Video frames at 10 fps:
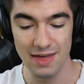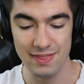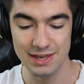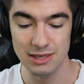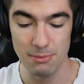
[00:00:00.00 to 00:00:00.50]

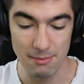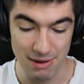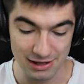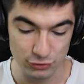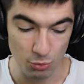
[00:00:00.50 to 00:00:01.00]
energii mam
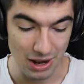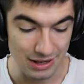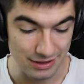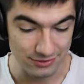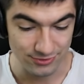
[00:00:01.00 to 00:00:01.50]

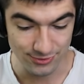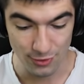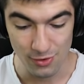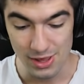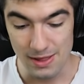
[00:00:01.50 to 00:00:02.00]
aktualnie
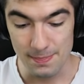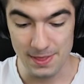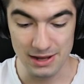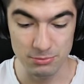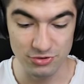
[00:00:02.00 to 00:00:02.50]
100,
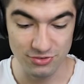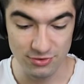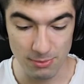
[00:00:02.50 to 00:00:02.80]
tak jak możecie